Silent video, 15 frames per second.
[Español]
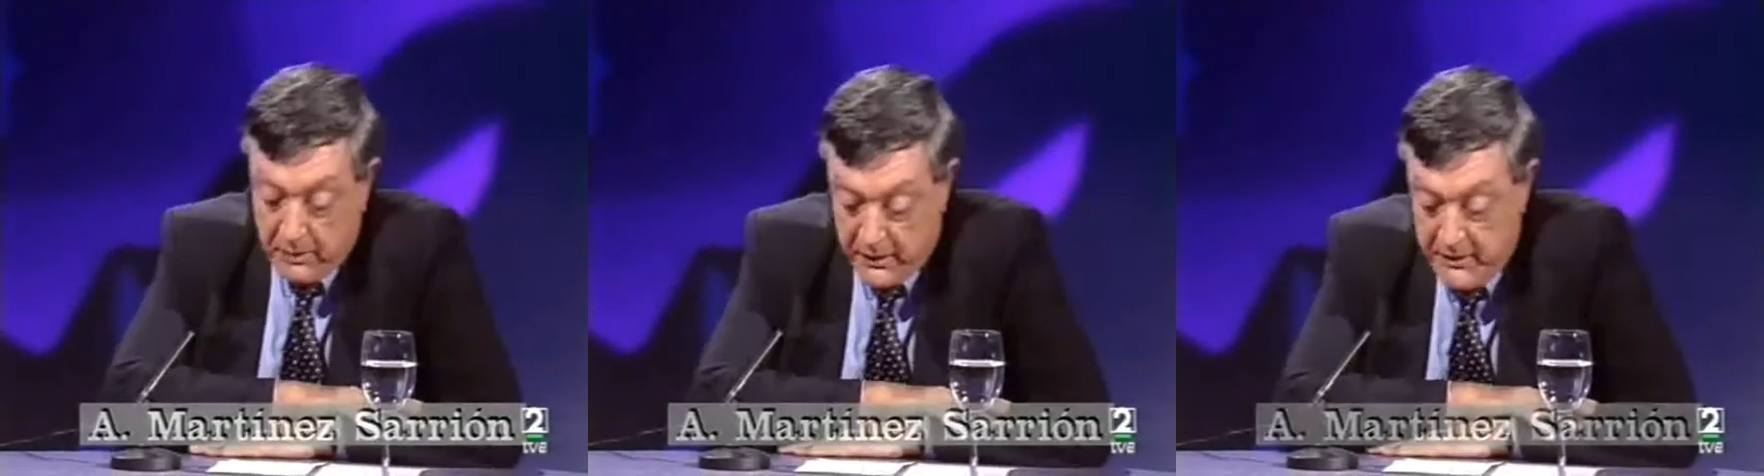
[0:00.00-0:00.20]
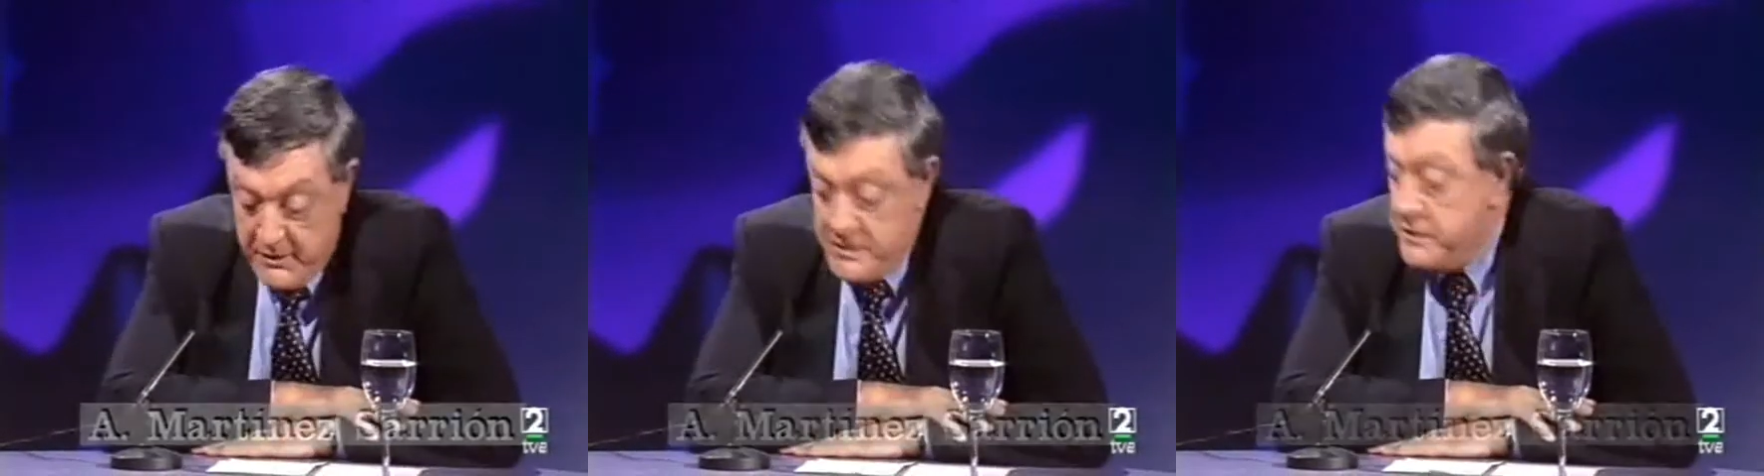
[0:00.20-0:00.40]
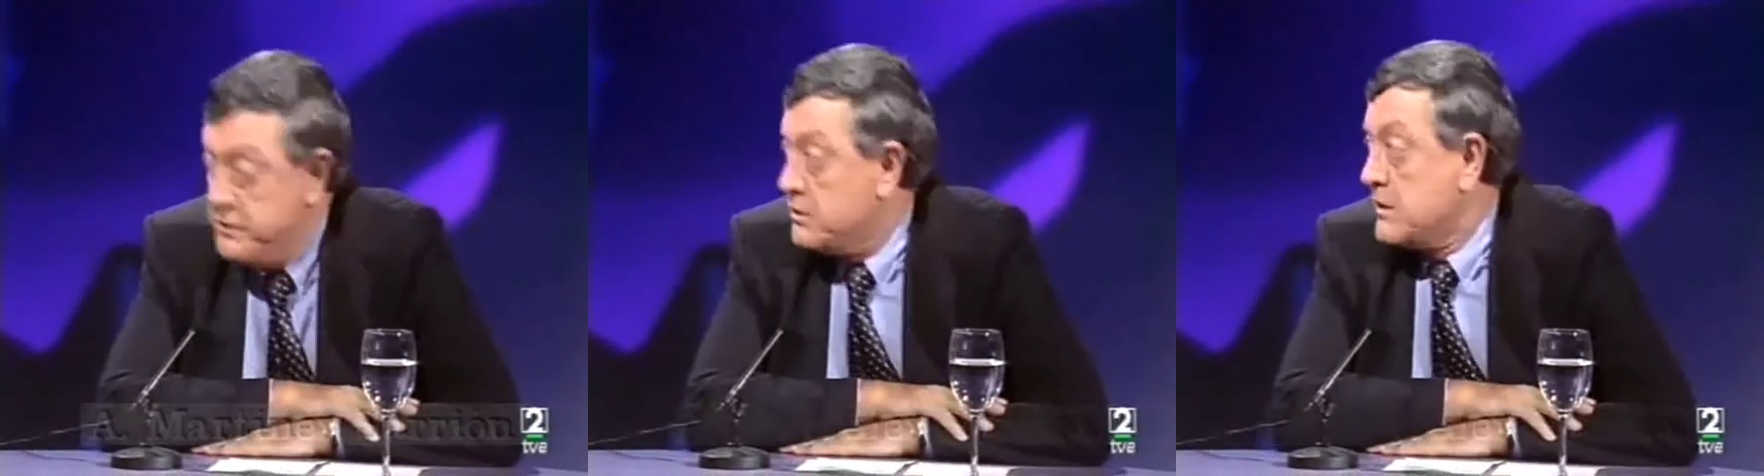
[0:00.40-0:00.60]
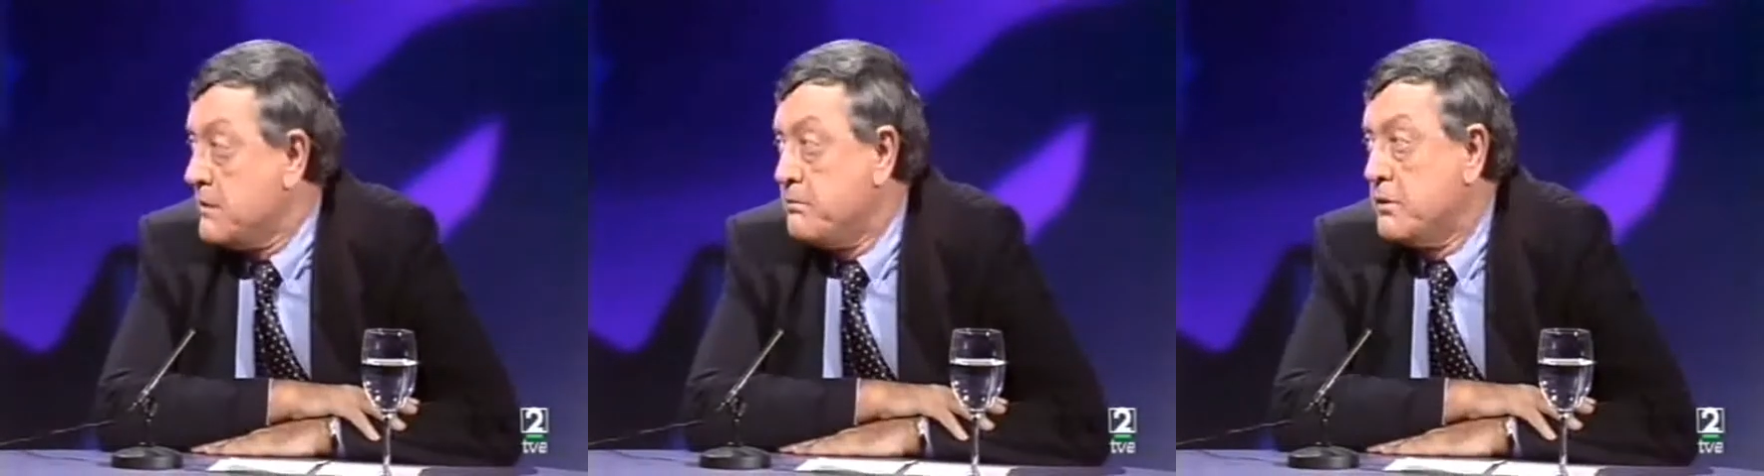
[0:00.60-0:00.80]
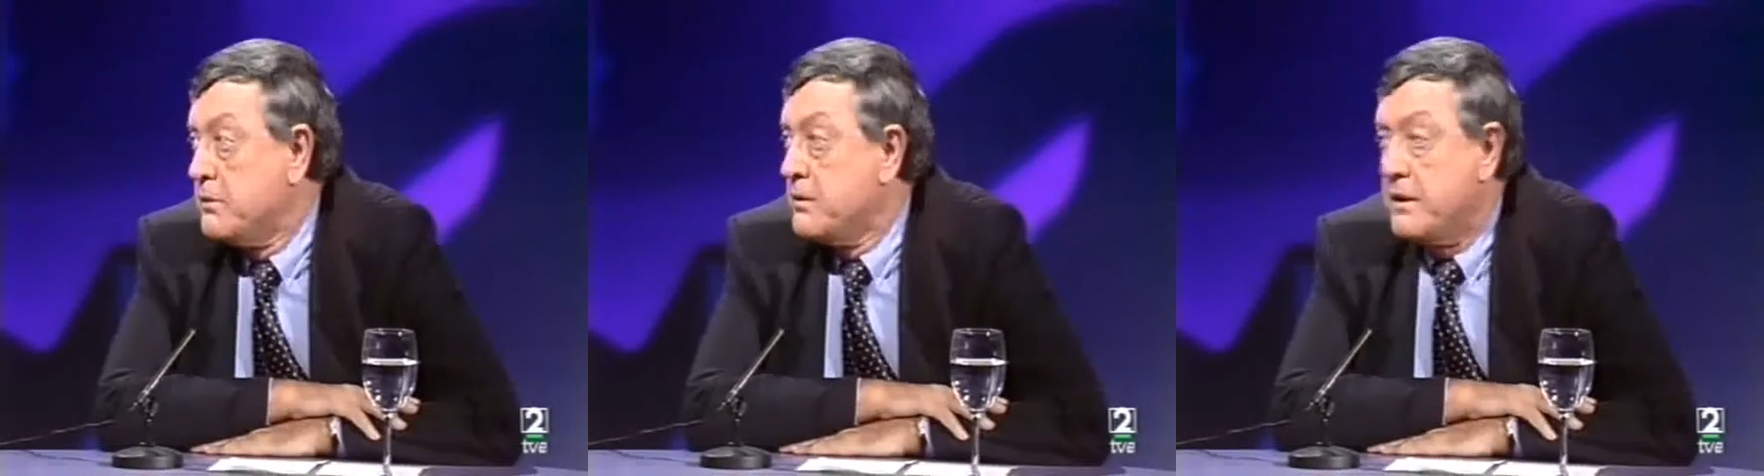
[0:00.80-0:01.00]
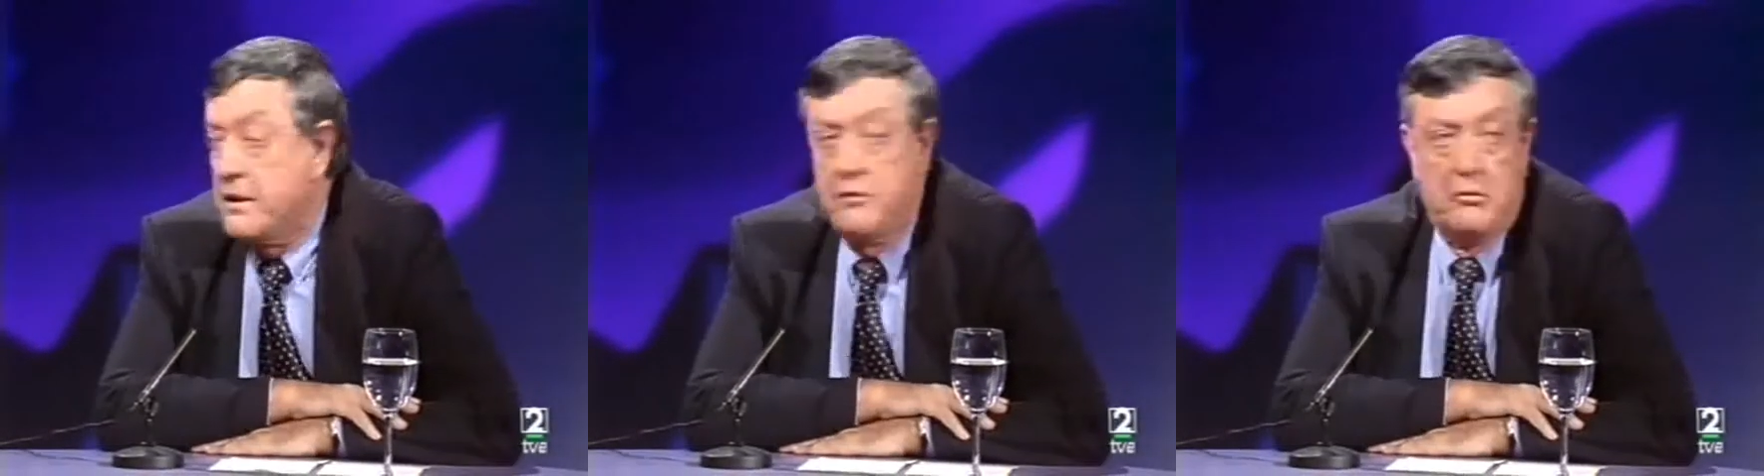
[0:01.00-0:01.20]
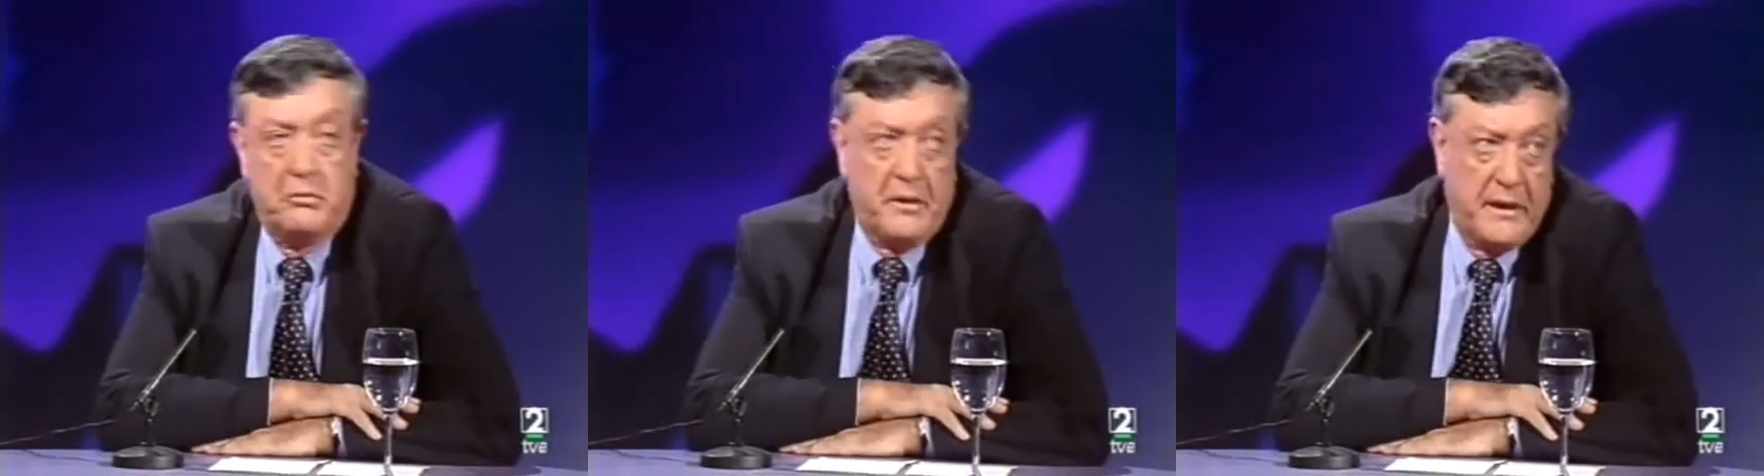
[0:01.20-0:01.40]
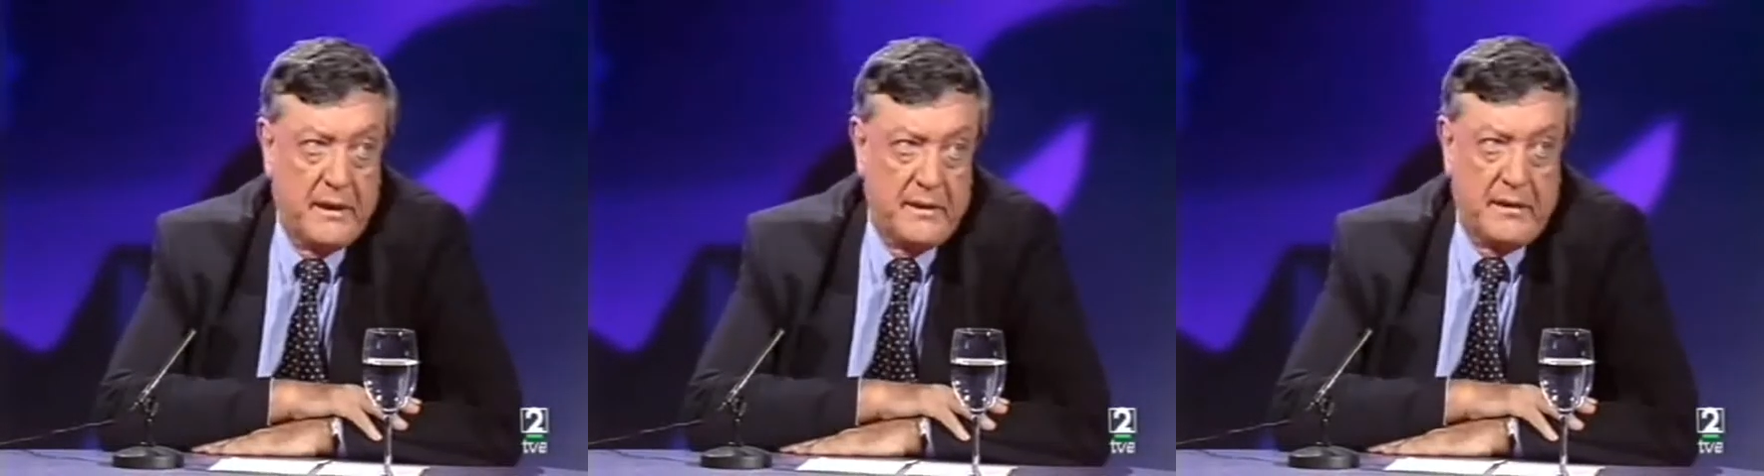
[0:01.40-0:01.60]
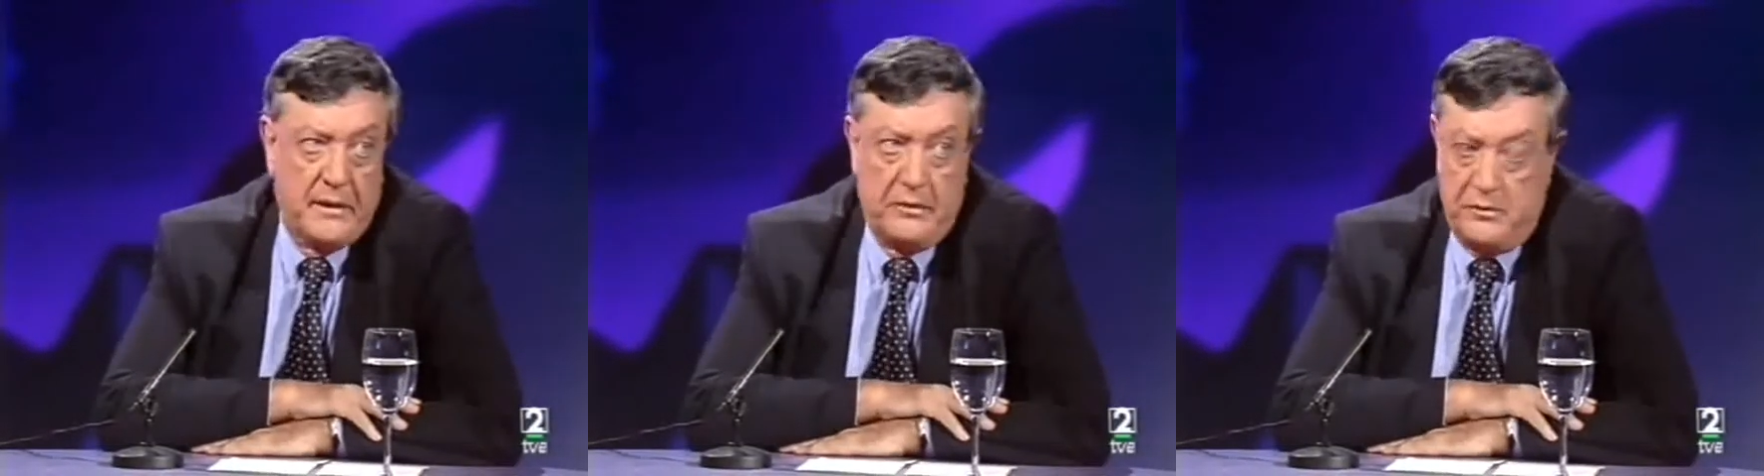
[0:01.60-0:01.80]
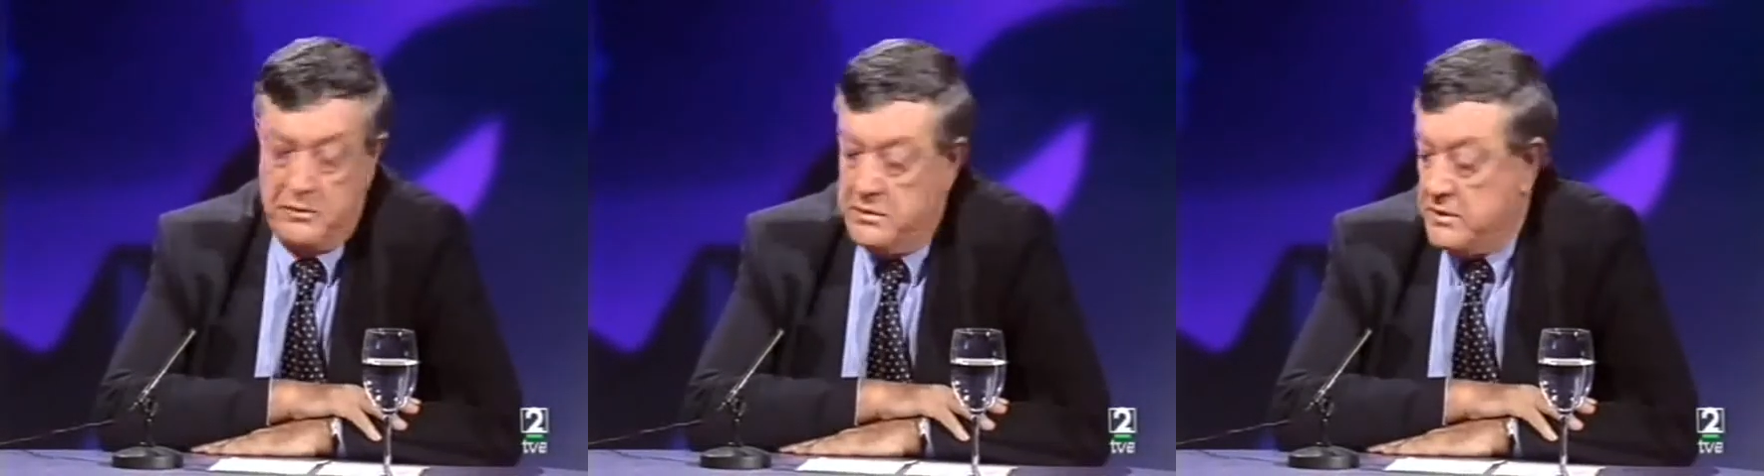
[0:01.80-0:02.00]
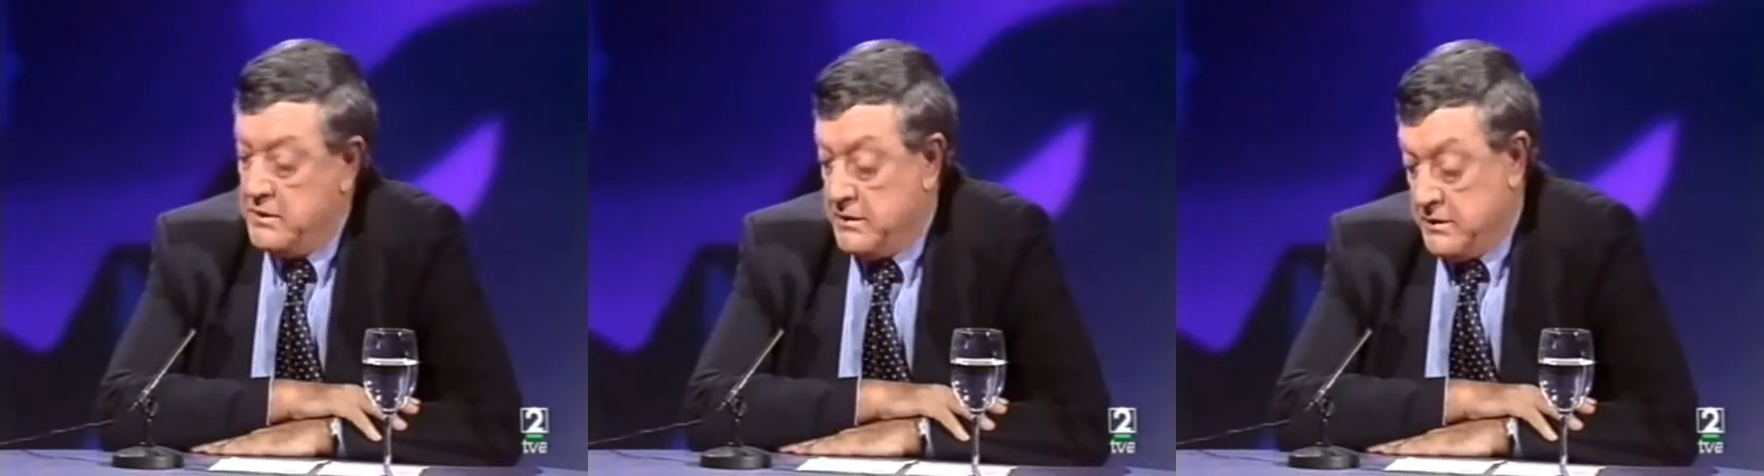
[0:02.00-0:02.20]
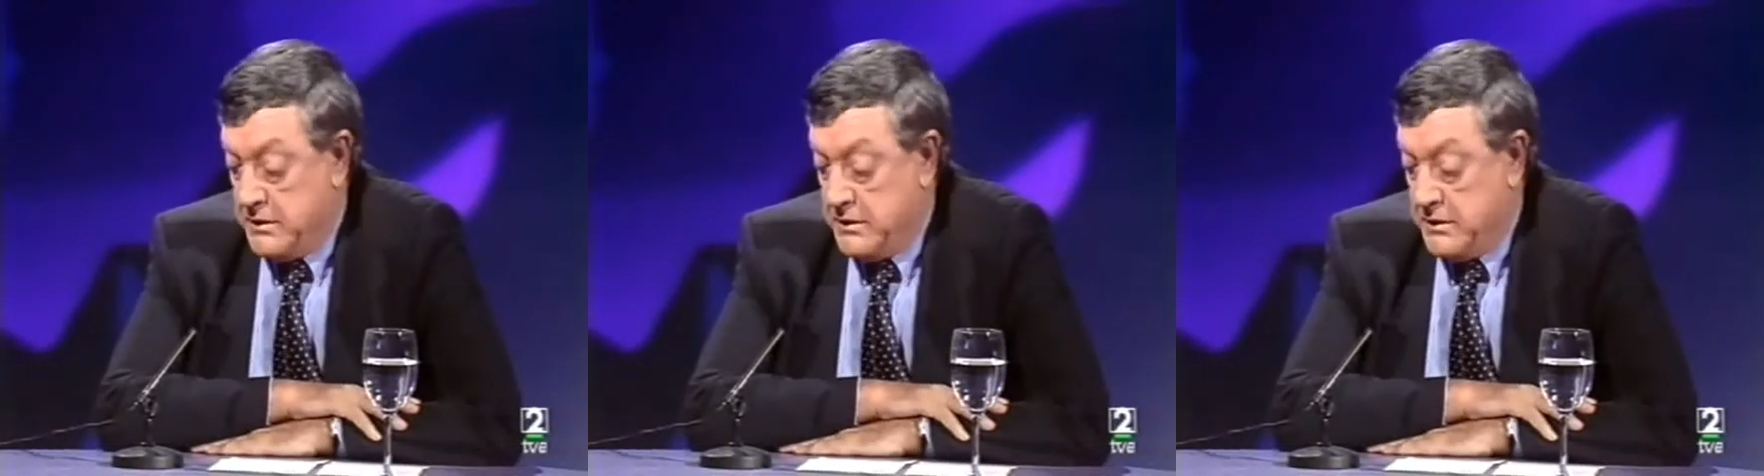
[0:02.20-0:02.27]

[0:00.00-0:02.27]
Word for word: Bueno, yo tampoco voy a descubrir ante los